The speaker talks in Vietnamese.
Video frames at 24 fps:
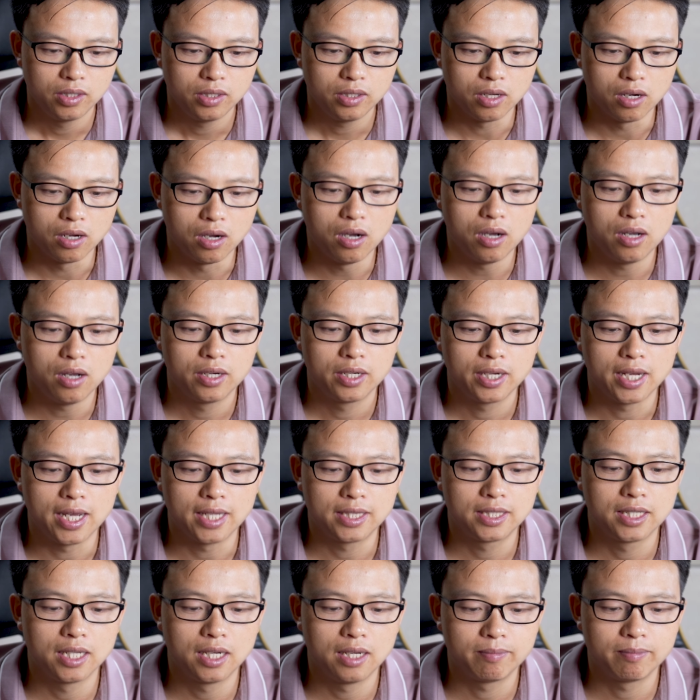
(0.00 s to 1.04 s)
Đó, đã
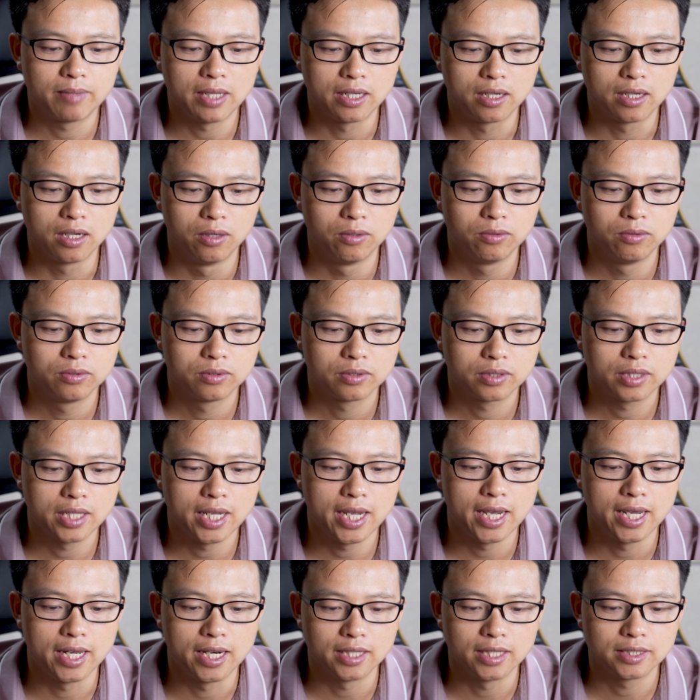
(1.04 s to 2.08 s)
thiết lập thành công,
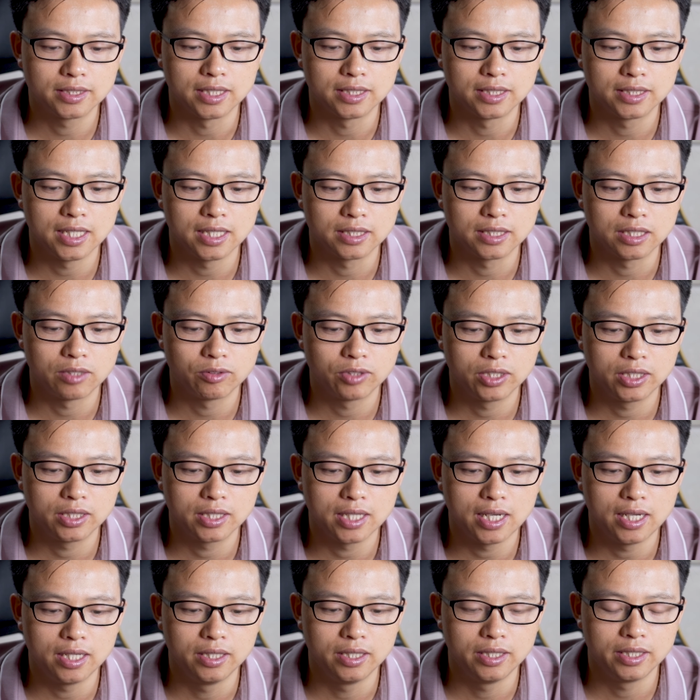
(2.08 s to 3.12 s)
thẻ đã sẵn sàng giao dịch
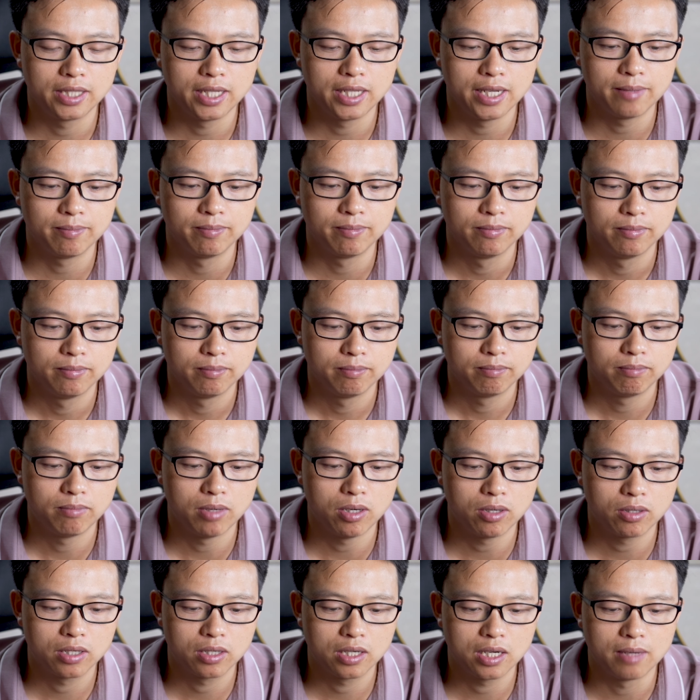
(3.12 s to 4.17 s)
tại a tê em
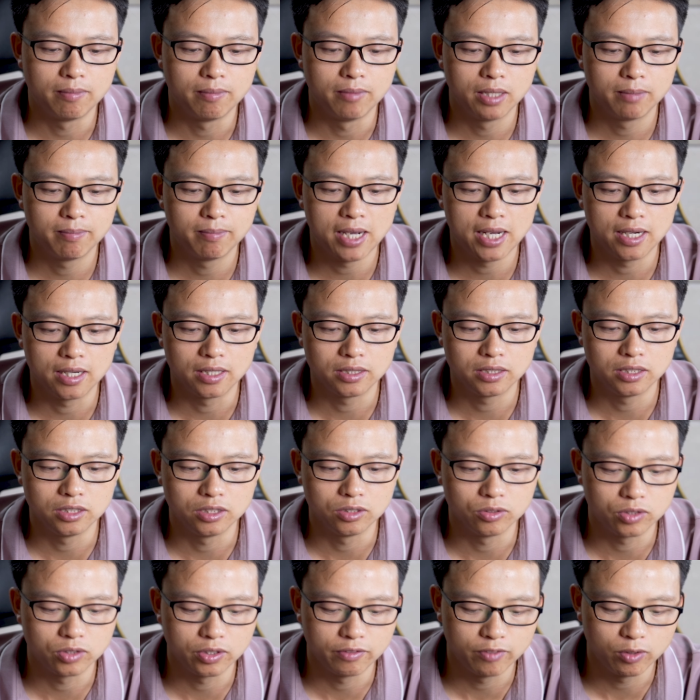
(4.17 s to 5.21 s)
Port. Cảm ơn bạn đã sử
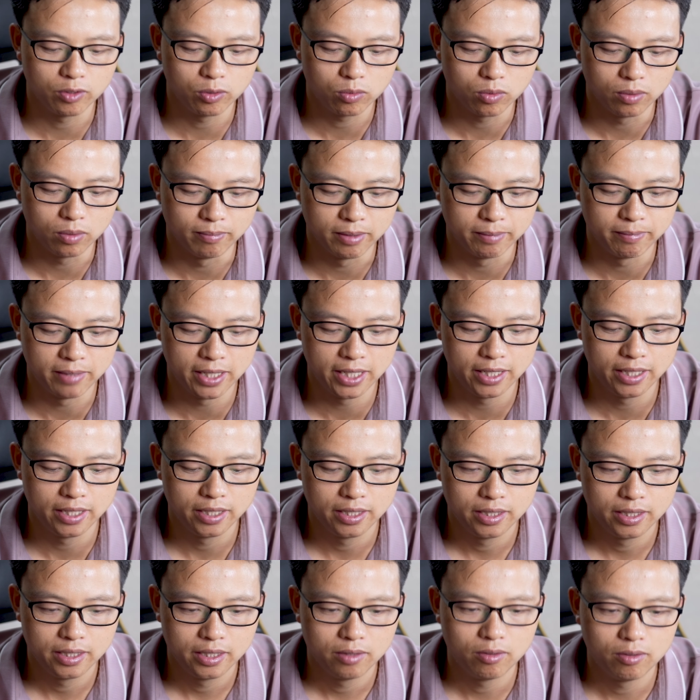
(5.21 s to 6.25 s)
dụng dịch vụ của em bê.
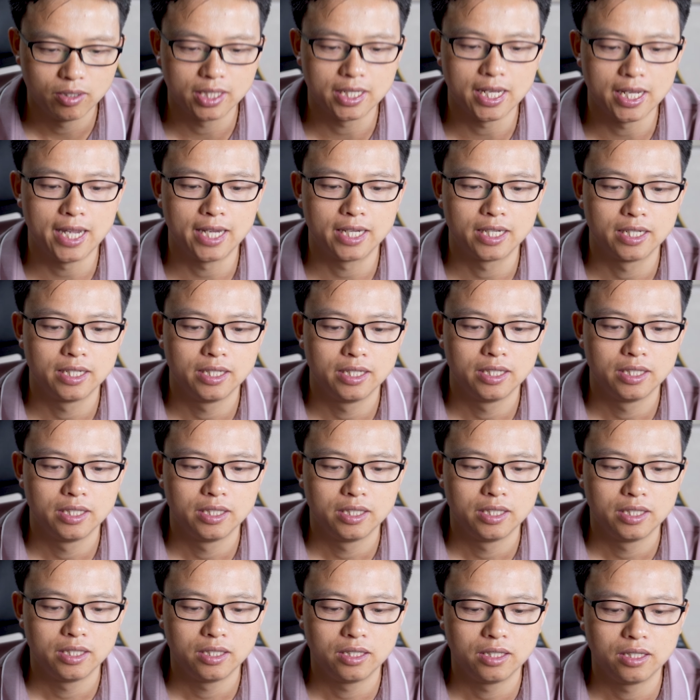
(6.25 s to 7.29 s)
Hoàn thành.
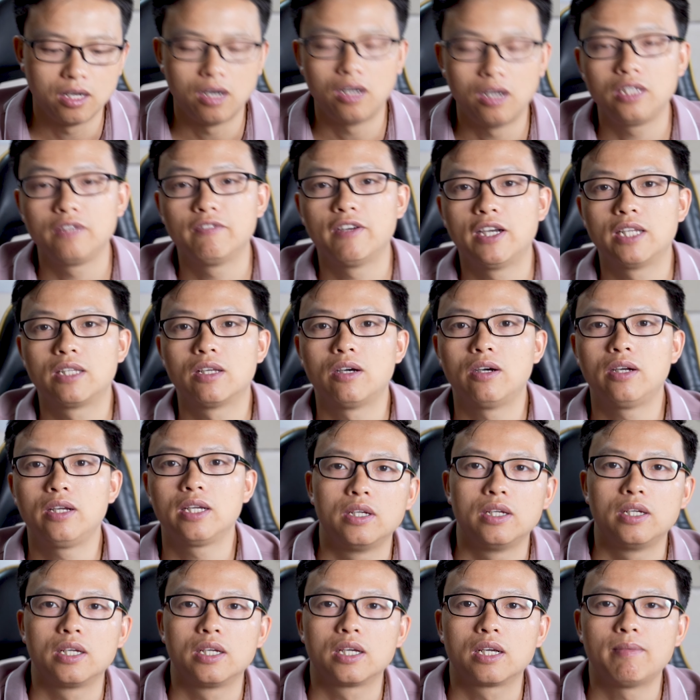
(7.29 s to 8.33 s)
Đó, như vậy thôi,
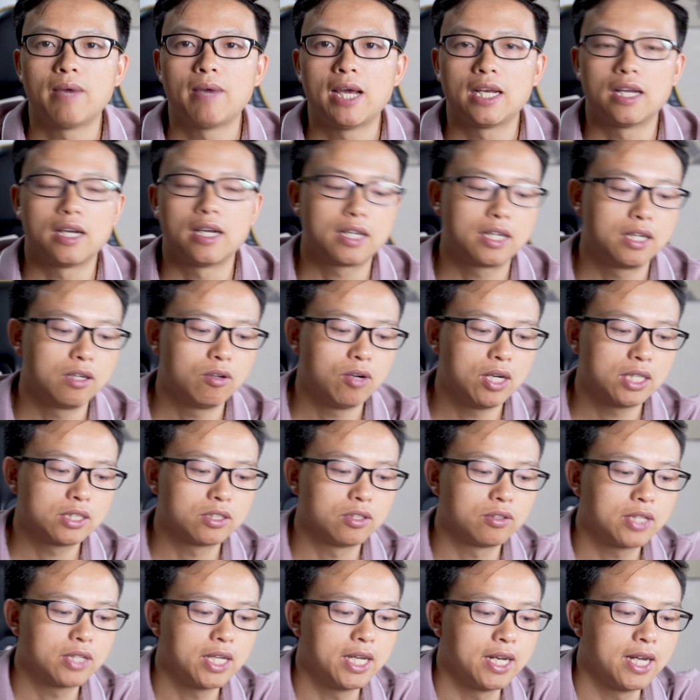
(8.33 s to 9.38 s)
các bạn đã kích hoạt
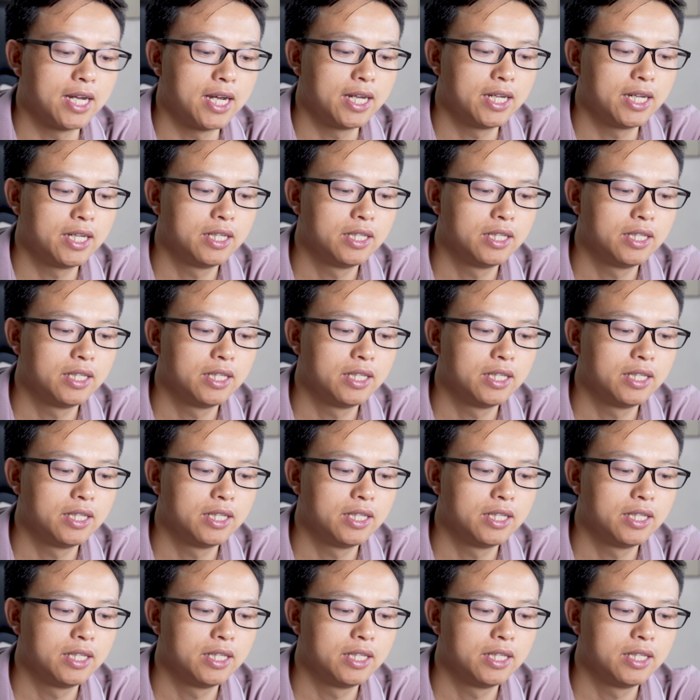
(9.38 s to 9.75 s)
xong thẻ này